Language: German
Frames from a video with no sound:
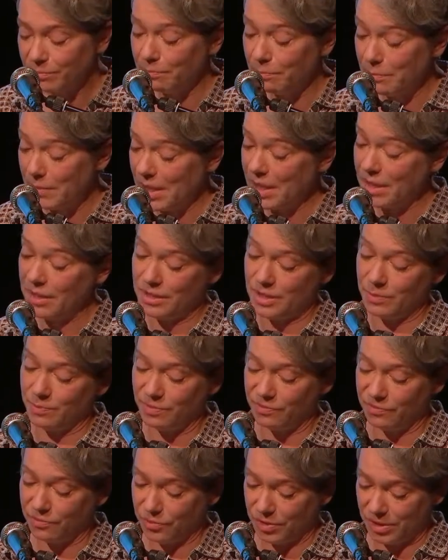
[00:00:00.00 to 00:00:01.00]
mehr als
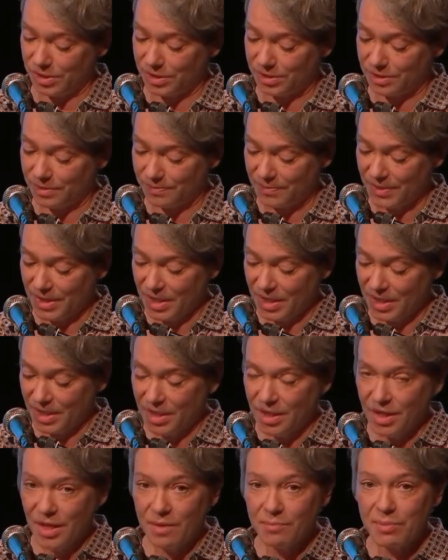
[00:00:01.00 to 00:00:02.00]
bewusst.
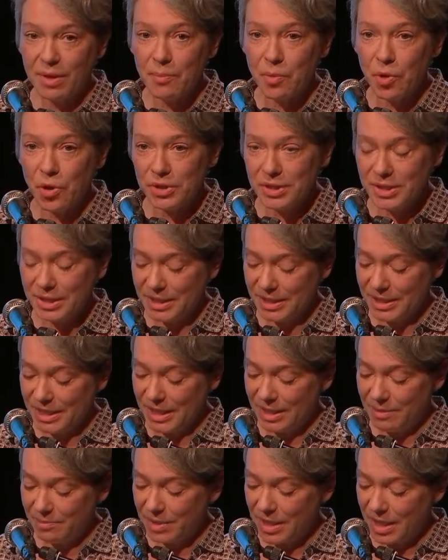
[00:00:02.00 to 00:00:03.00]
Beim heutigen
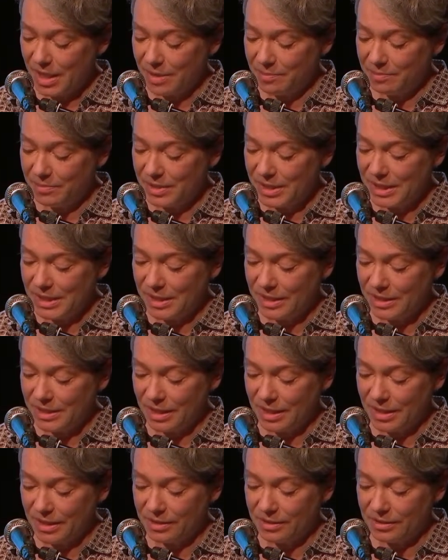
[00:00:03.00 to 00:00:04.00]
Themenabend
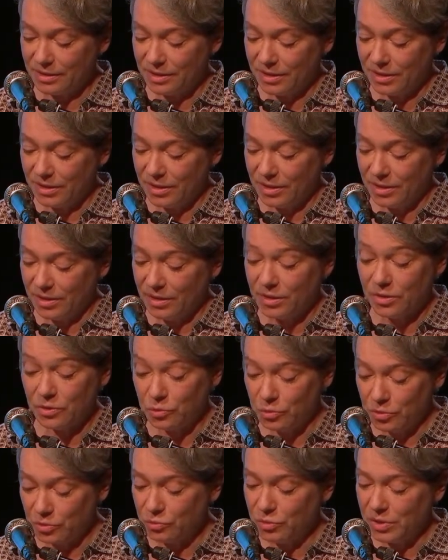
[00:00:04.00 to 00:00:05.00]
Digital, äh,
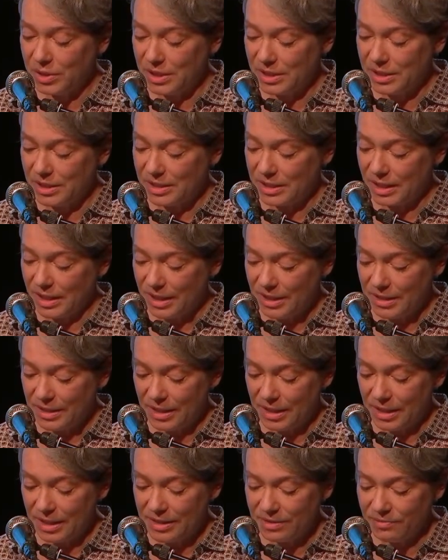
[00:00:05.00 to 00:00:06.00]
Kultur digital
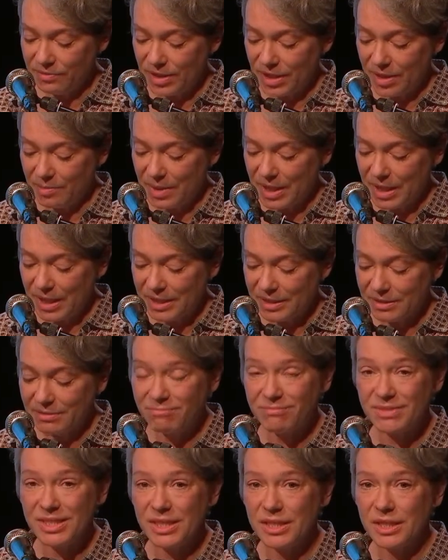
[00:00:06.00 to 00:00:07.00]
erhalten wir aber
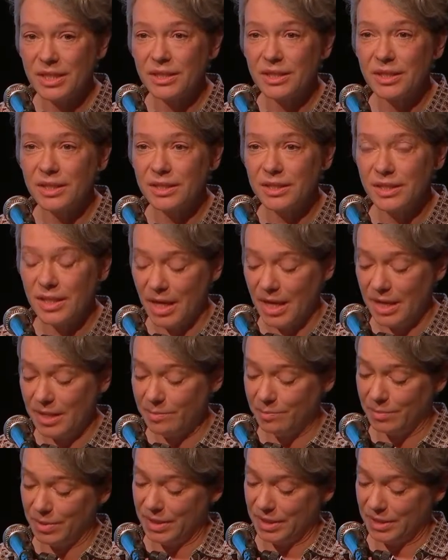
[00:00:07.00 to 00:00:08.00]
einen detaillierten
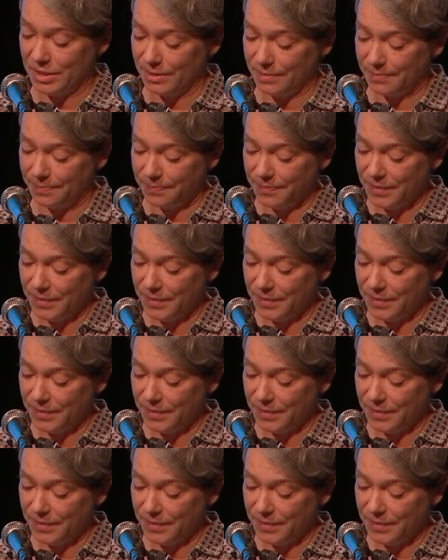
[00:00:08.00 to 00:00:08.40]
Einblick,